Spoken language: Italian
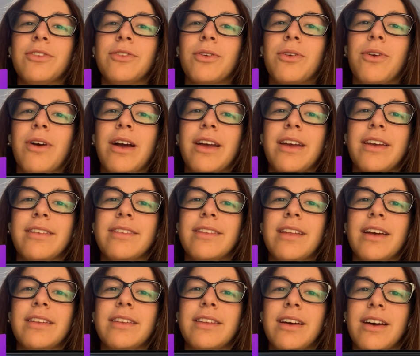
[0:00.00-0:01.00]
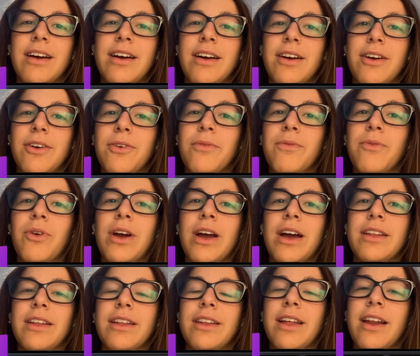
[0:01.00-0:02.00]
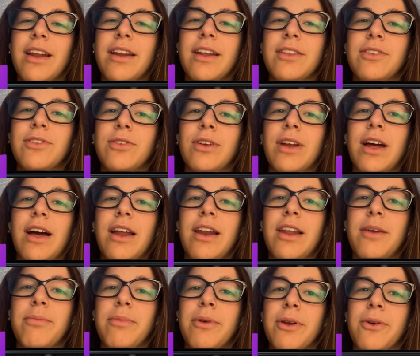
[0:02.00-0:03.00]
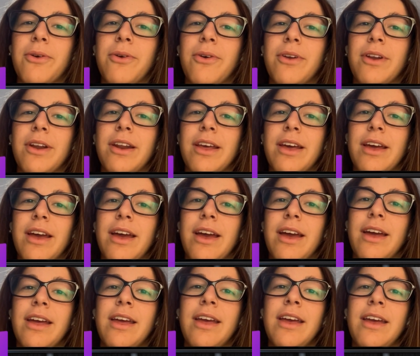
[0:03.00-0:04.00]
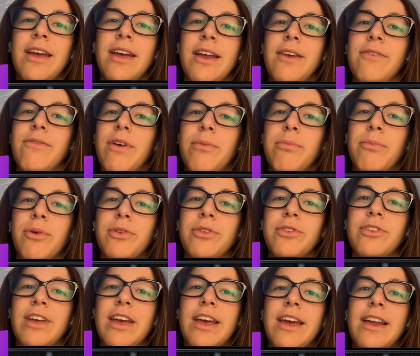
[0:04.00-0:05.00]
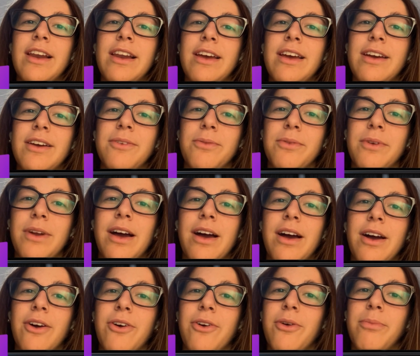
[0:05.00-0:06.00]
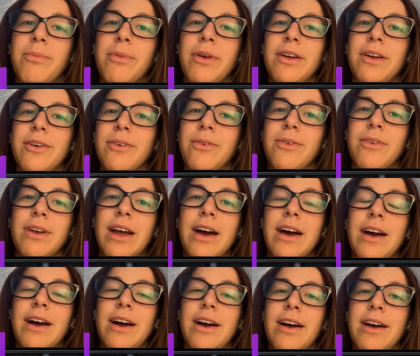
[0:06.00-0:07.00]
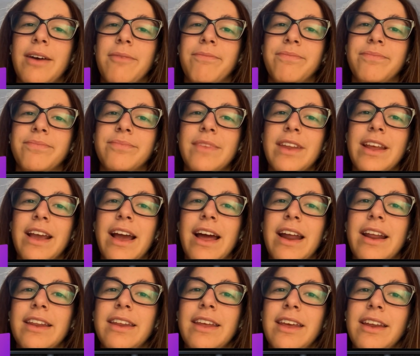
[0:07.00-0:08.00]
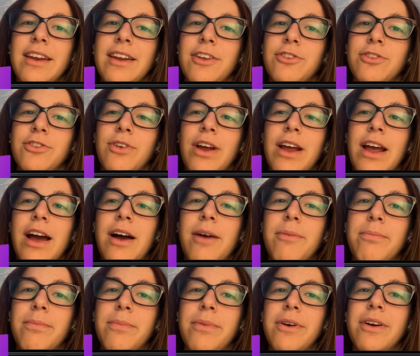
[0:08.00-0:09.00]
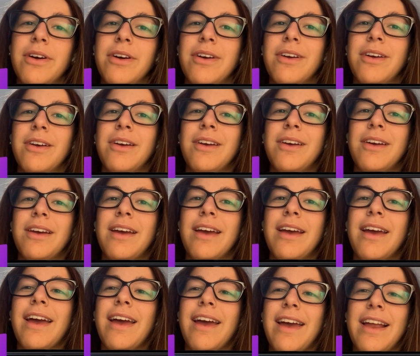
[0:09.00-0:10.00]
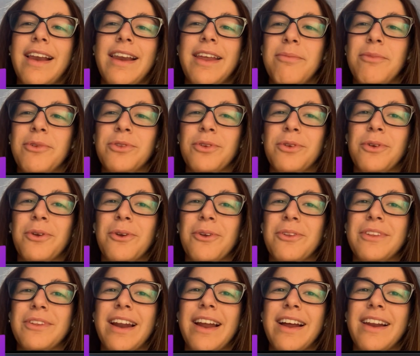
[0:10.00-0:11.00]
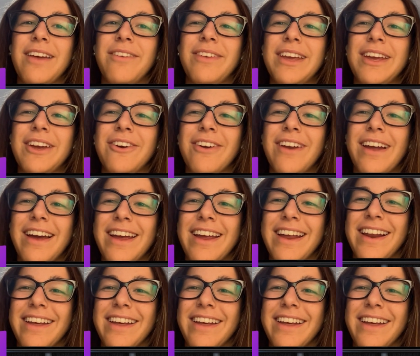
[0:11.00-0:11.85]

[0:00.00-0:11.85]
Sono anche stata convocata dalla nazionale per correre il Van Borsele, una, copia, una gara di Nation Cup Mm-hmm. Eh, lì mi sono rotta la clavicola